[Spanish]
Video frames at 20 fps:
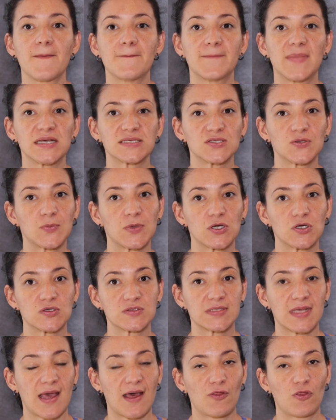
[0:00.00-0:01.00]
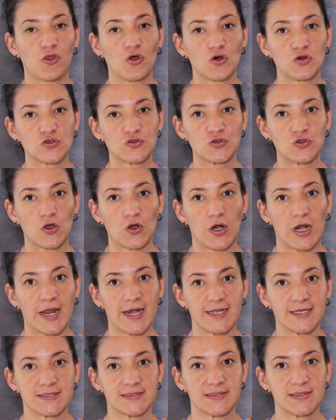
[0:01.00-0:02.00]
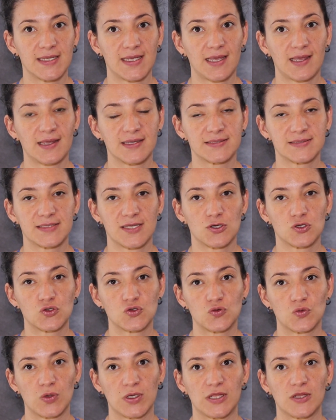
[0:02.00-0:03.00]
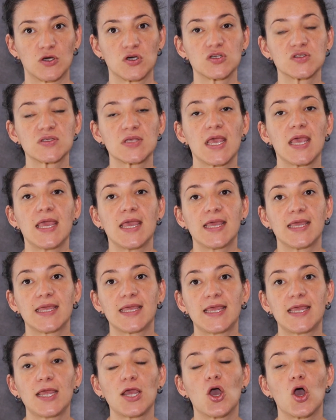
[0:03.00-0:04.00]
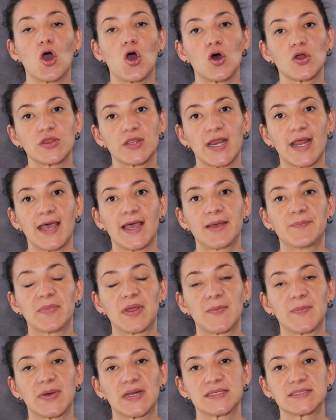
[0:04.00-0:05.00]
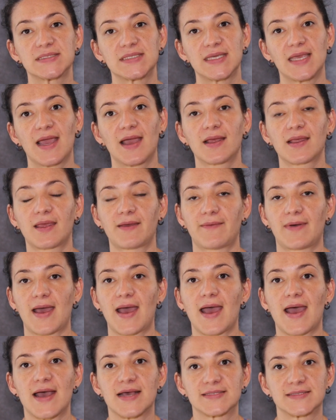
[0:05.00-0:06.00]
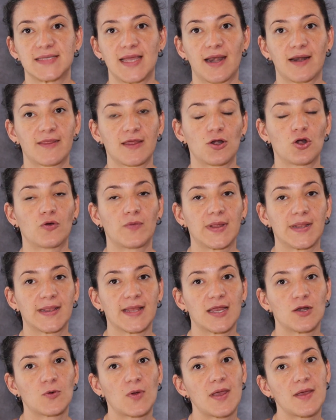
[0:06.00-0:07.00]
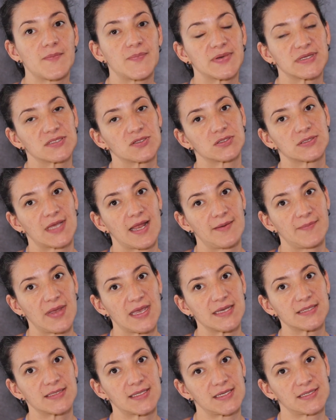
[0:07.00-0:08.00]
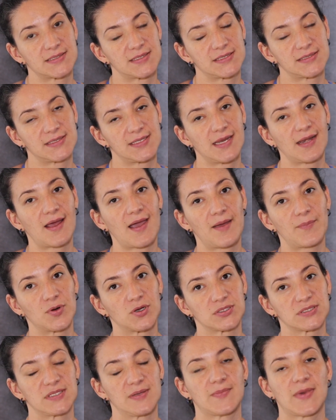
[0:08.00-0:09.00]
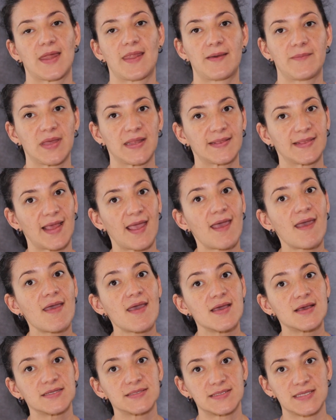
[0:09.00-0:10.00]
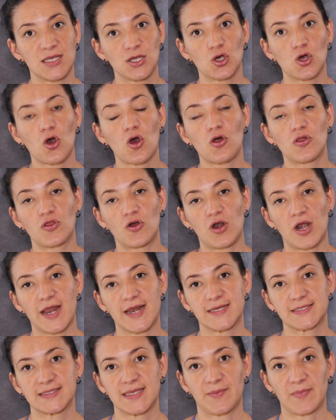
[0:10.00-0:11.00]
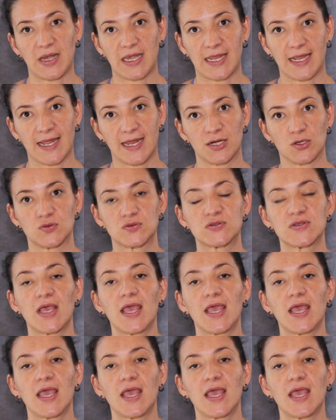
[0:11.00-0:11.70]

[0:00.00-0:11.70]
más o menos a 2 dólares de Estados Unidos, y otra membresía que va a ser de 99 pesos al mes, es decir, aproximadamente 5 dólares americanos.